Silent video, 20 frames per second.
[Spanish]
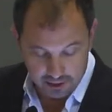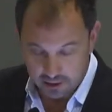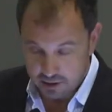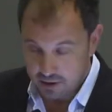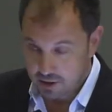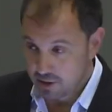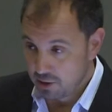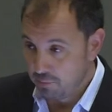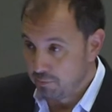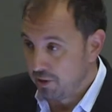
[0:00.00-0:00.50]

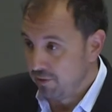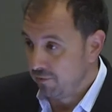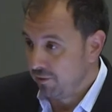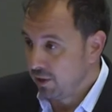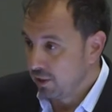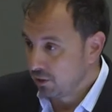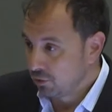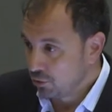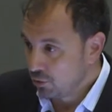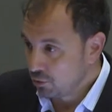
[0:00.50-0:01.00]

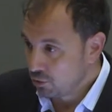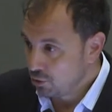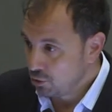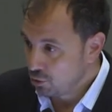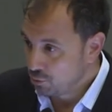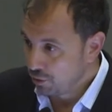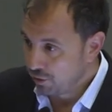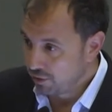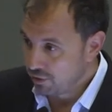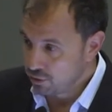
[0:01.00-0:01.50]
simplifica todos los
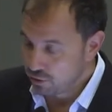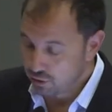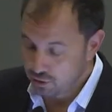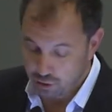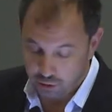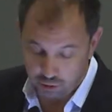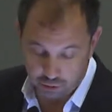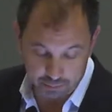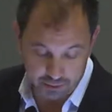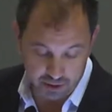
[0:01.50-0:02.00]
procesos de
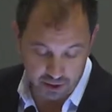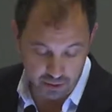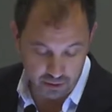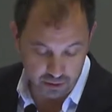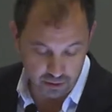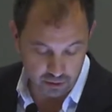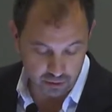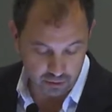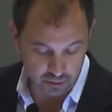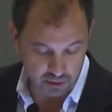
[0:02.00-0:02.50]

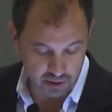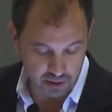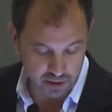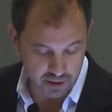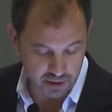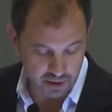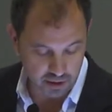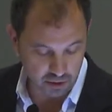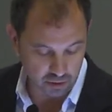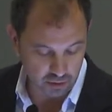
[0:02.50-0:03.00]
obtención del
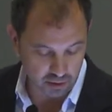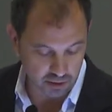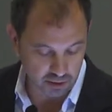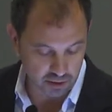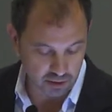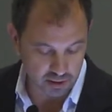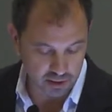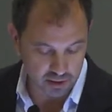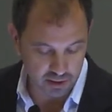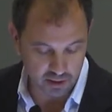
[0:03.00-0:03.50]
sello
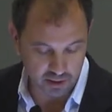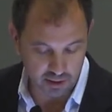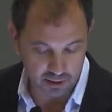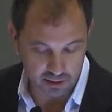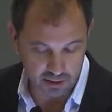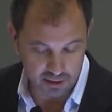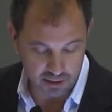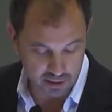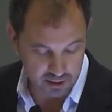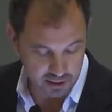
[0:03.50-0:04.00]
antes, que
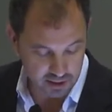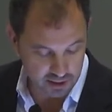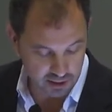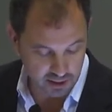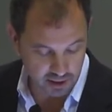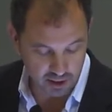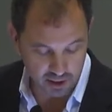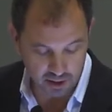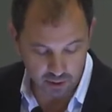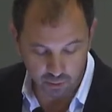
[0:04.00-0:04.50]
antes
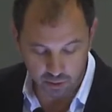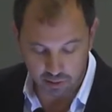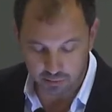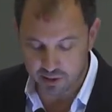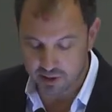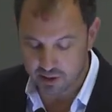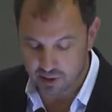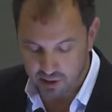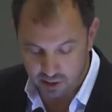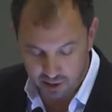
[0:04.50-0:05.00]
existían,
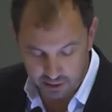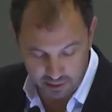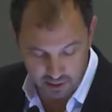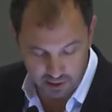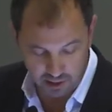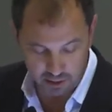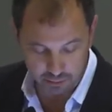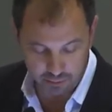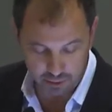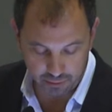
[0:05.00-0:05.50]
universaliza
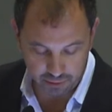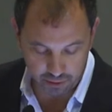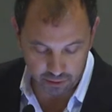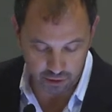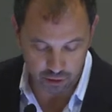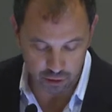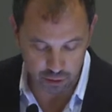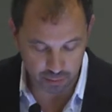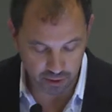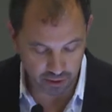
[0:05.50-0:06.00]
la adopción de
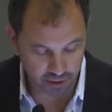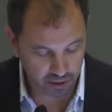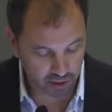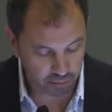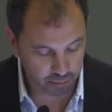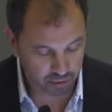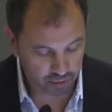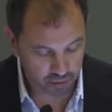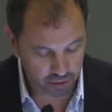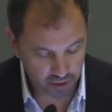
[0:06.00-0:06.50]
los
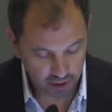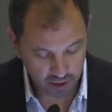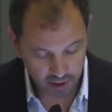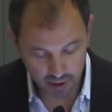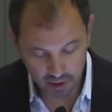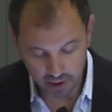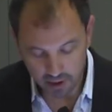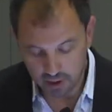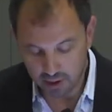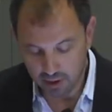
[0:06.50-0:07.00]
principios
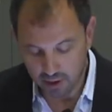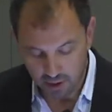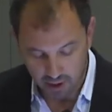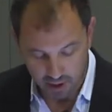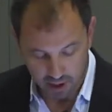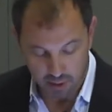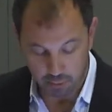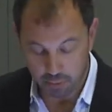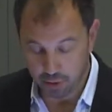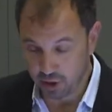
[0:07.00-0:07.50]

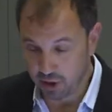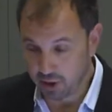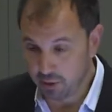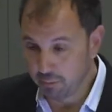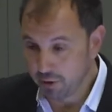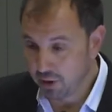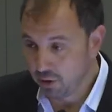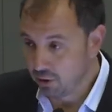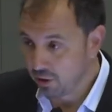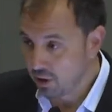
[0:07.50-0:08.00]
y pone en
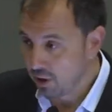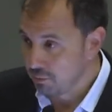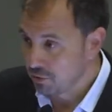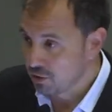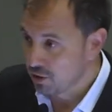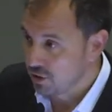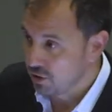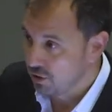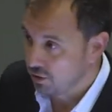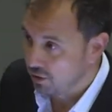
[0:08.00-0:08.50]
valor la
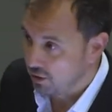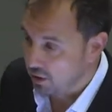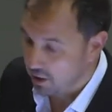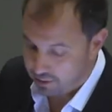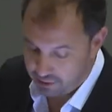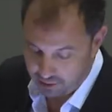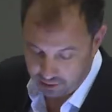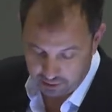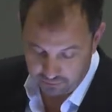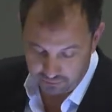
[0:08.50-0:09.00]
posesión de la
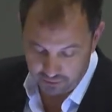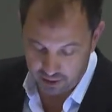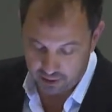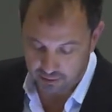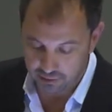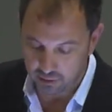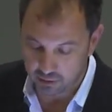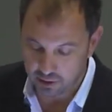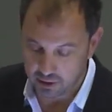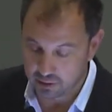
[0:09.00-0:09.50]

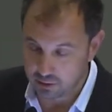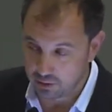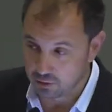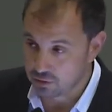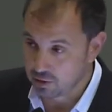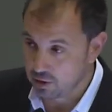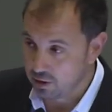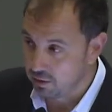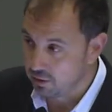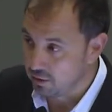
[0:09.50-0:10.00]
certificación ante
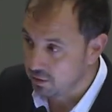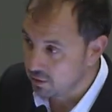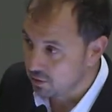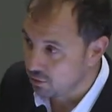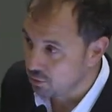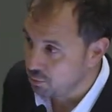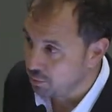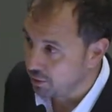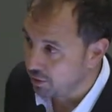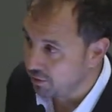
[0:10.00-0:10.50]
los clientes, que
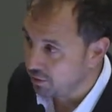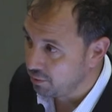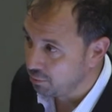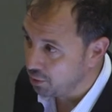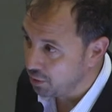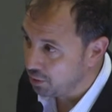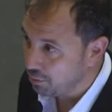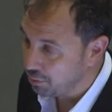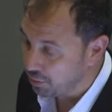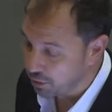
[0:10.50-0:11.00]
nos parece
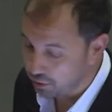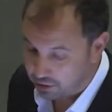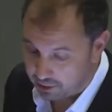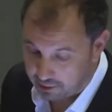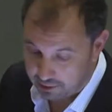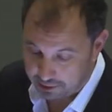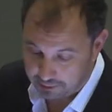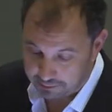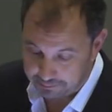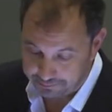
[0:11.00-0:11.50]
muy
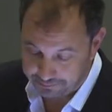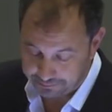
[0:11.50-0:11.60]
importante.